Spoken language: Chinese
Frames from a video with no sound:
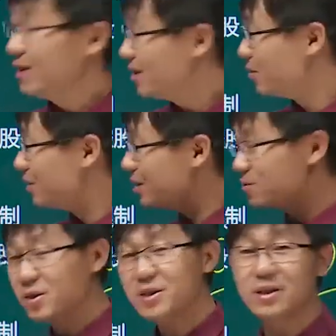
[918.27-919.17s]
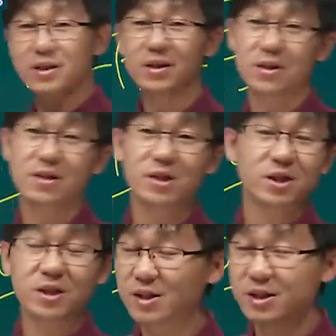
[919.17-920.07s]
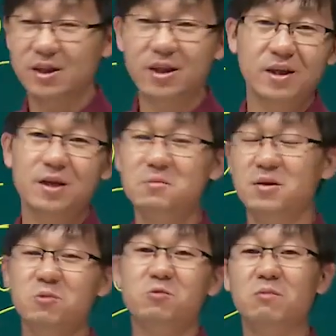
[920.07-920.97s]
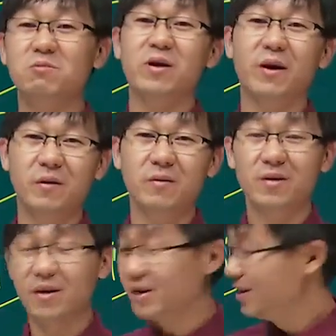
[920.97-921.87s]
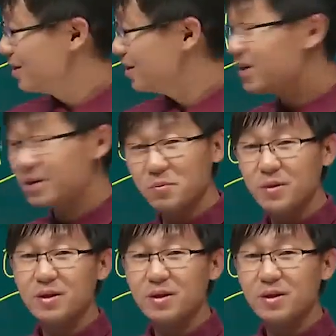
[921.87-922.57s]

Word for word: 有一些国企你市级你根本就管不了啊，你给，